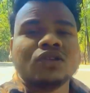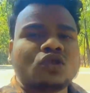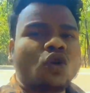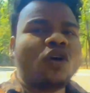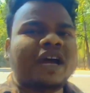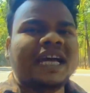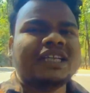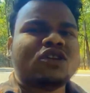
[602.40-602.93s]
সো
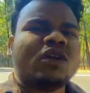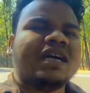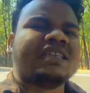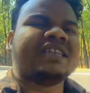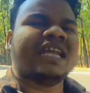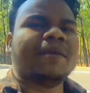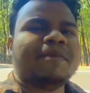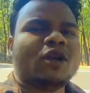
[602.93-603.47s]
এই ছিল
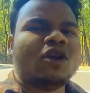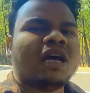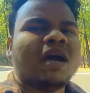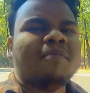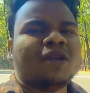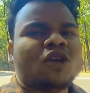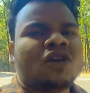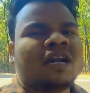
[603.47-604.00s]
আজকের এই ভিডিওটা
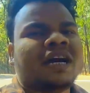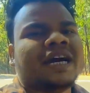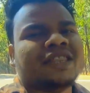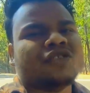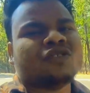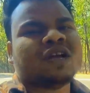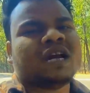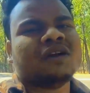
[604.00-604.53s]
ভিডিওটা
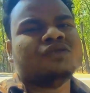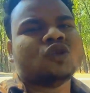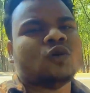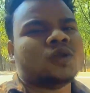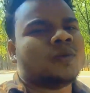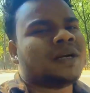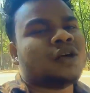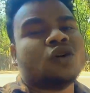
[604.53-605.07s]
এতটা
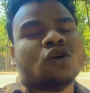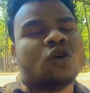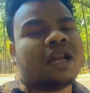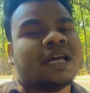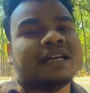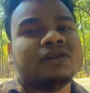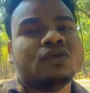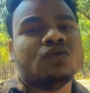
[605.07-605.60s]
জমজমাট হলো
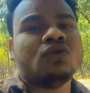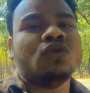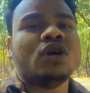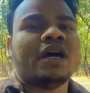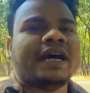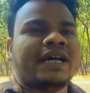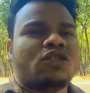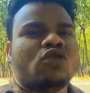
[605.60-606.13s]
না কিন্তু
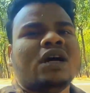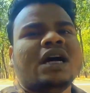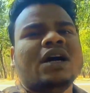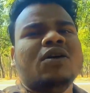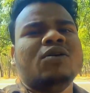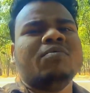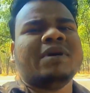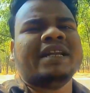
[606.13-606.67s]
এতটা
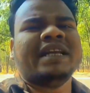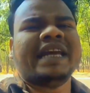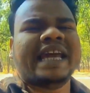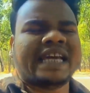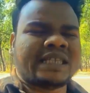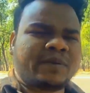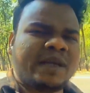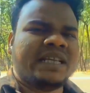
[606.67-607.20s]
মানে
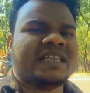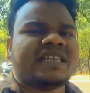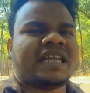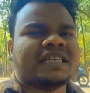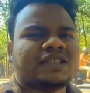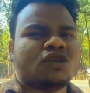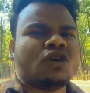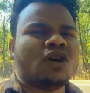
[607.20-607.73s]
এক্সপিরিয়েন্স যেটা
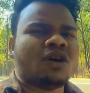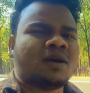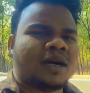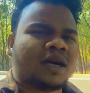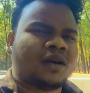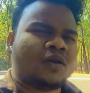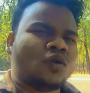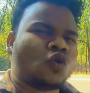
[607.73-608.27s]
ছিল
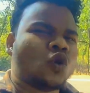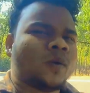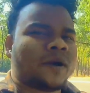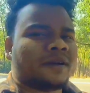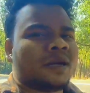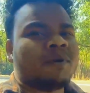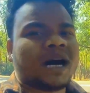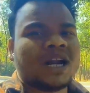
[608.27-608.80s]
খুব
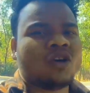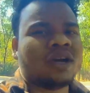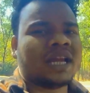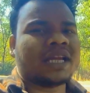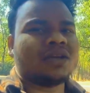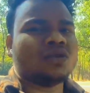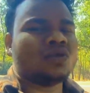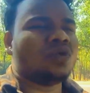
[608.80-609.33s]
একটা ভালো না
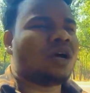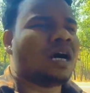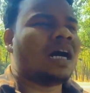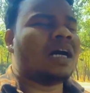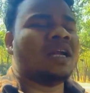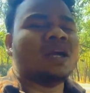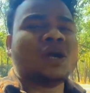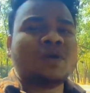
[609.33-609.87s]
কিন্তু
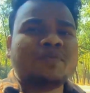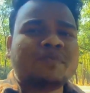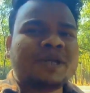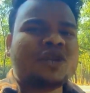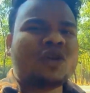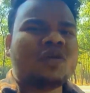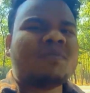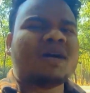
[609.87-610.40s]
আর
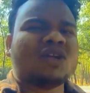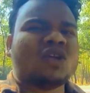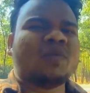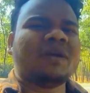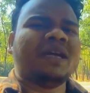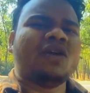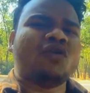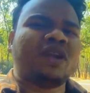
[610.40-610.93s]
ভিডিওর
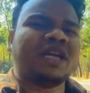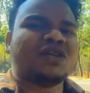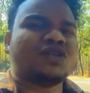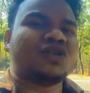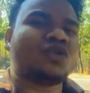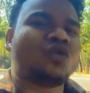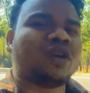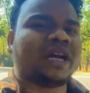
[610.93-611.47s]
মাধ্যমে অনেক
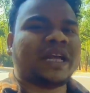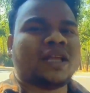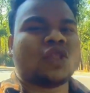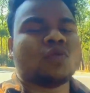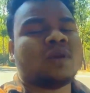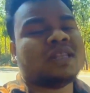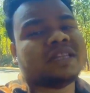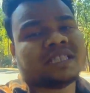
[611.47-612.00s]
কিছু ঘটে গেছে
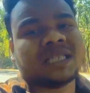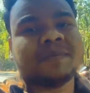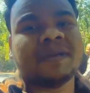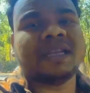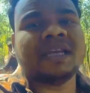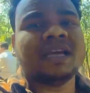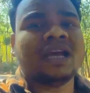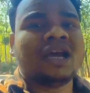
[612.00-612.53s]
তোমরা দেখতে
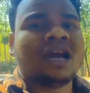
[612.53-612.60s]
পেলে